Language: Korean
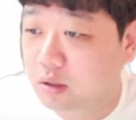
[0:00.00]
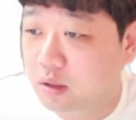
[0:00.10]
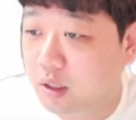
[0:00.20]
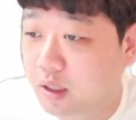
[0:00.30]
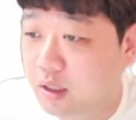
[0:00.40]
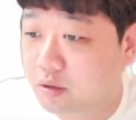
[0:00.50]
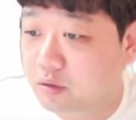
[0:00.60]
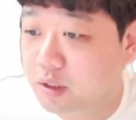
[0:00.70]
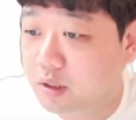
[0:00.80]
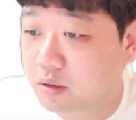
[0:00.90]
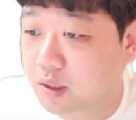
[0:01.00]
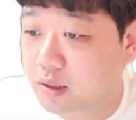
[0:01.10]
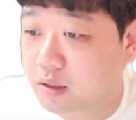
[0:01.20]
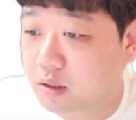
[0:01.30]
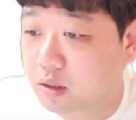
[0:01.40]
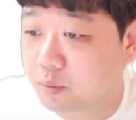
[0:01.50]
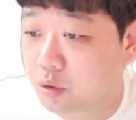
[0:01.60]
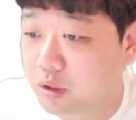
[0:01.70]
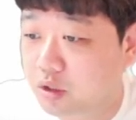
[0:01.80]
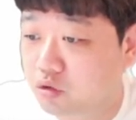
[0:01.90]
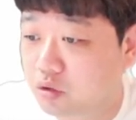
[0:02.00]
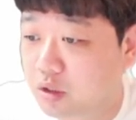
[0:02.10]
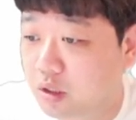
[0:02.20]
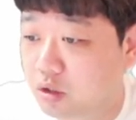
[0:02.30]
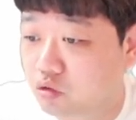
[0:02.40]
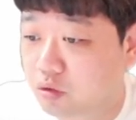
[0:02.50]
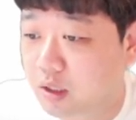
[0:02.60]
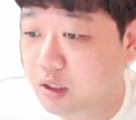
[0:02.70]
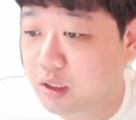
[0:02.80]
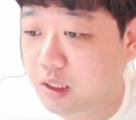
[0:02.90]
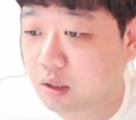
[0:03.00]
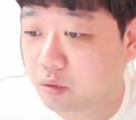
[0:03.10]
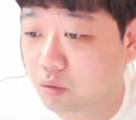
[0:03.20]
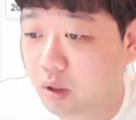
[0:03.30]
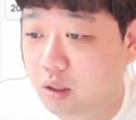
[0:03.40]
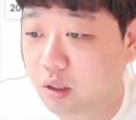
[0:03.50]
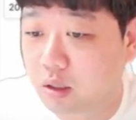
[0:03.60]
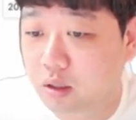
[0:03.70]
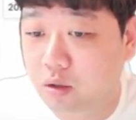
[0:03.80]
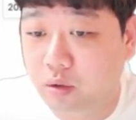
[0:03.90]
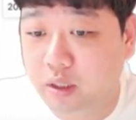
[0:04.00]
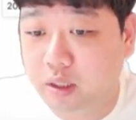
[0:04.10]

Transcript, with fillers: 레이아웃에 들어와서 표시 기준이 주가 아니라 월로 하게